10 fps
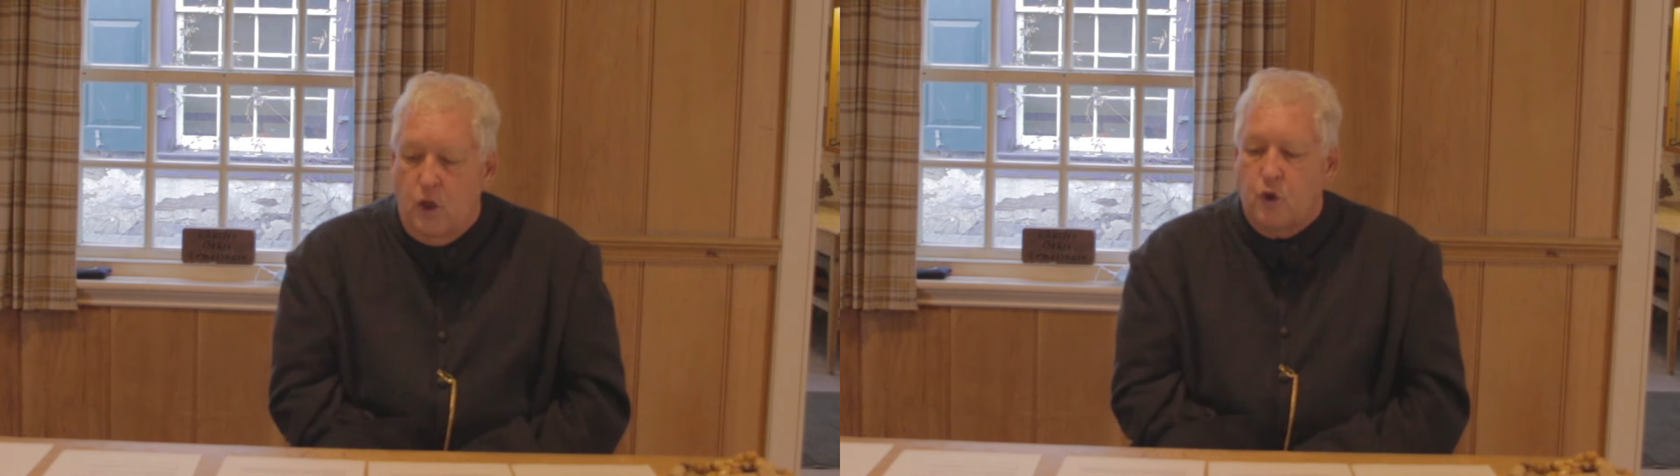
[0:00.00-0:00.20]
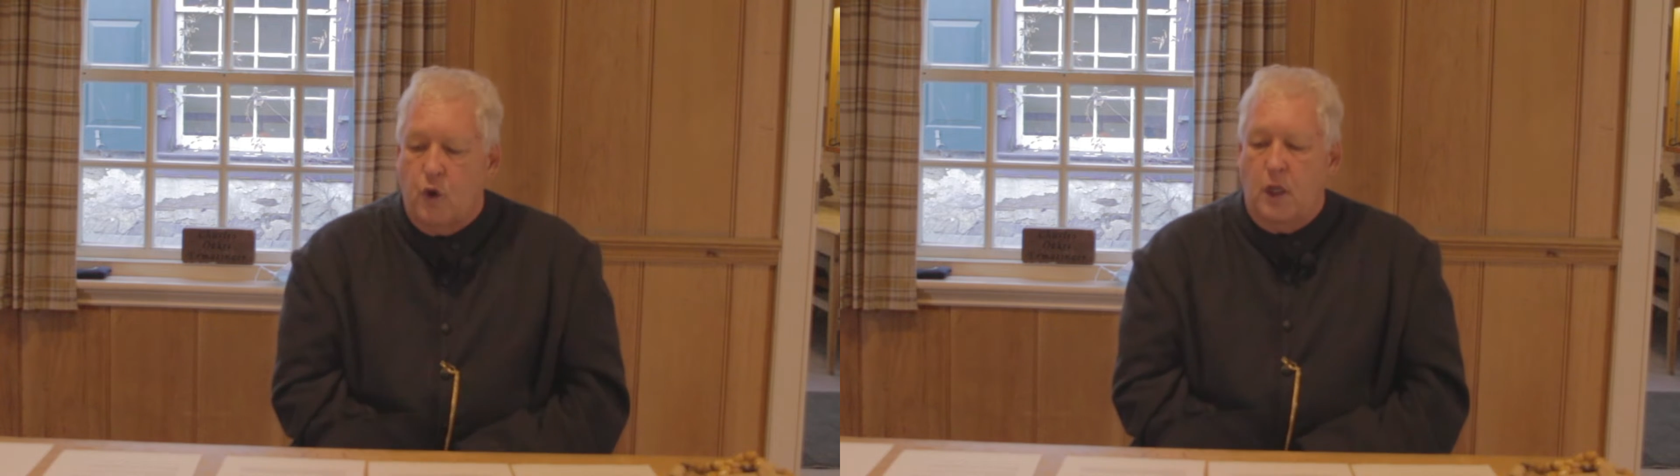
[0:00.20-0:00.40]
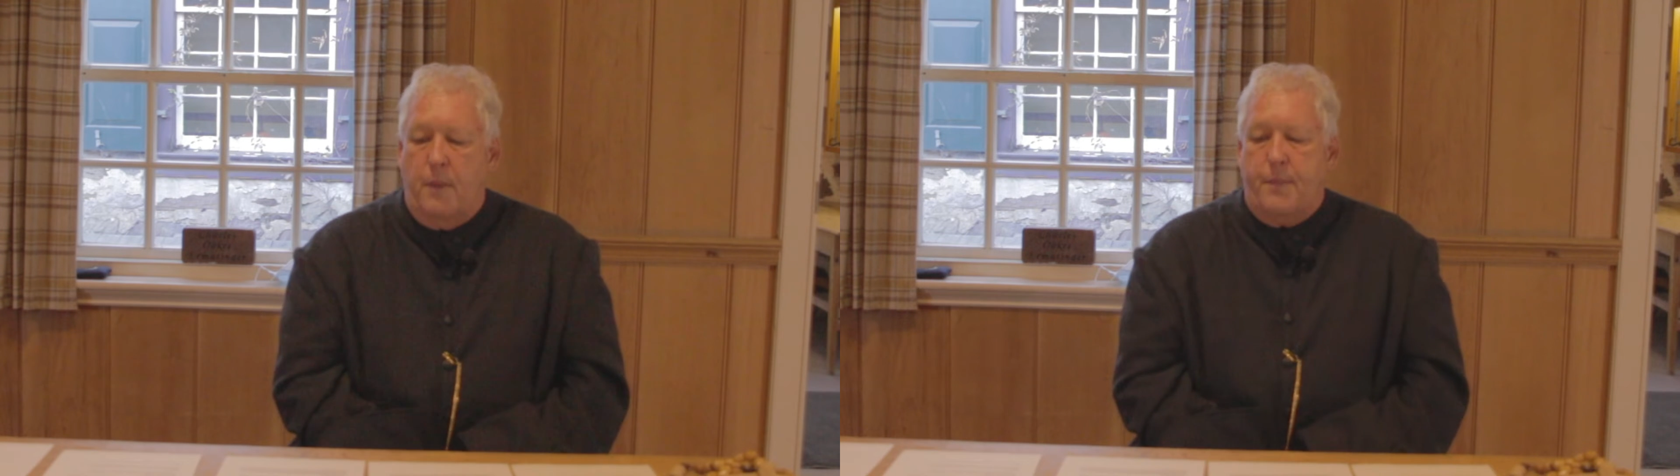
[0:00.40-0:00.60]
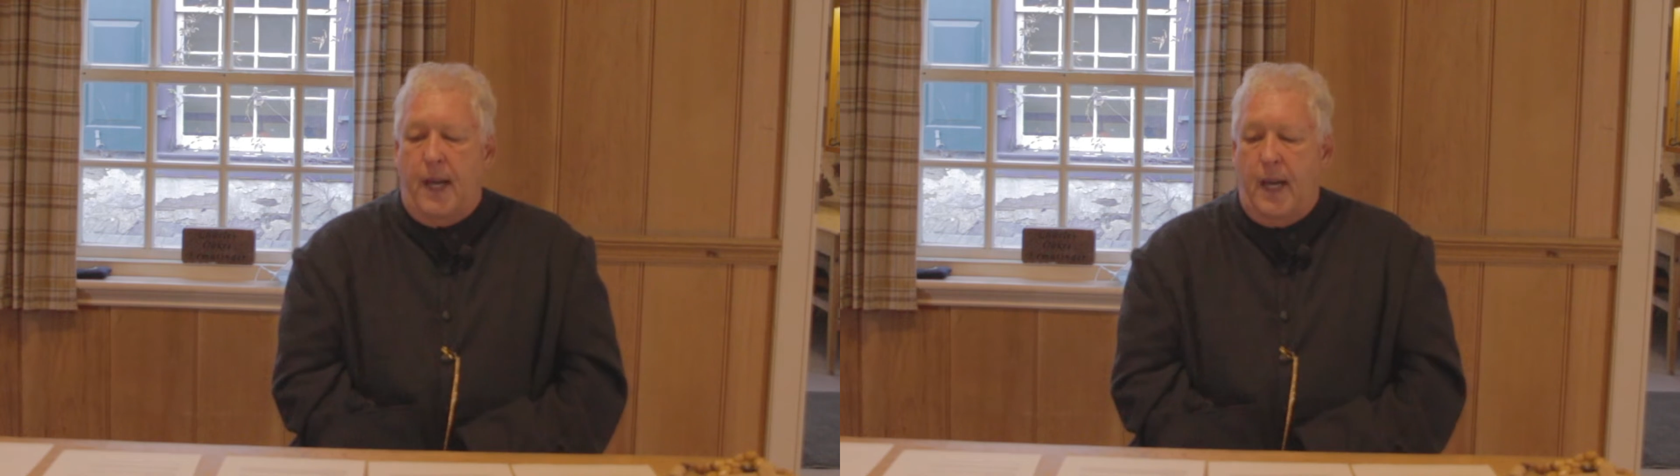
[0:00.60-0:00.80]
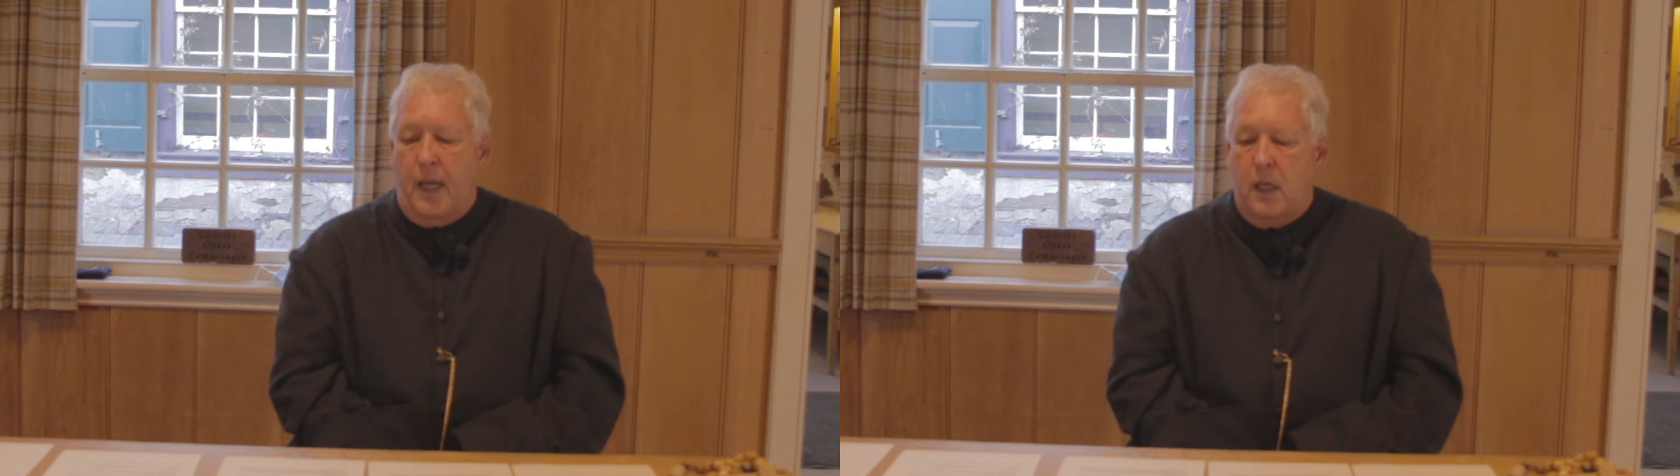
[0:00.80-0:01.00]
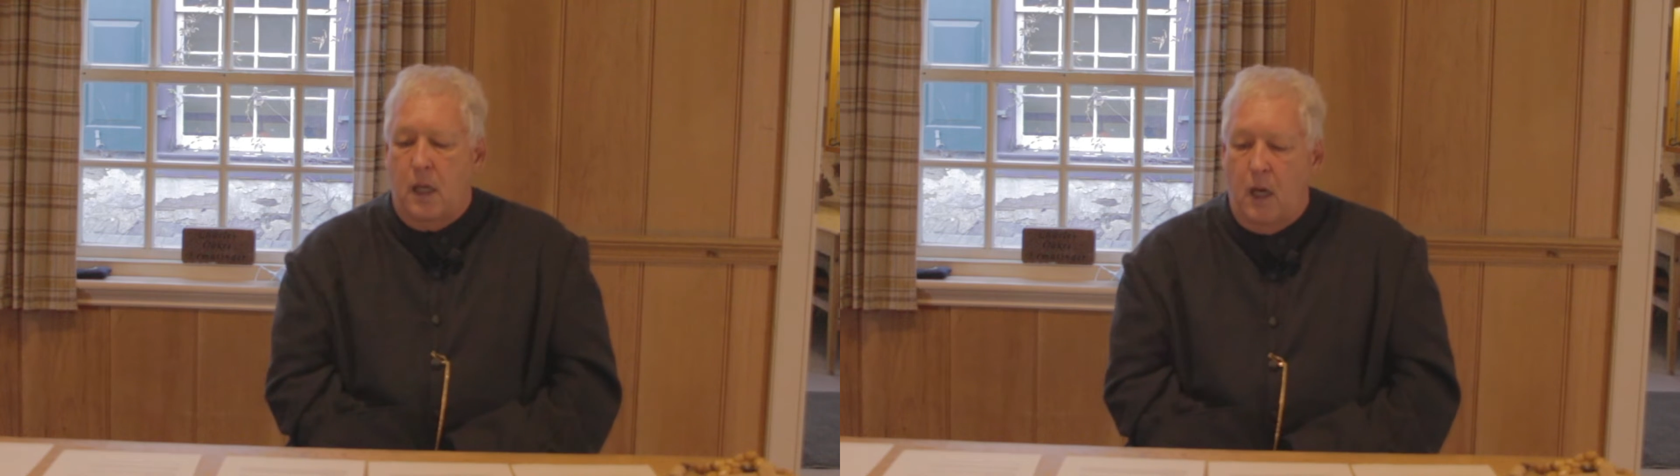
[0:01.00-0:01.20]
tu as le père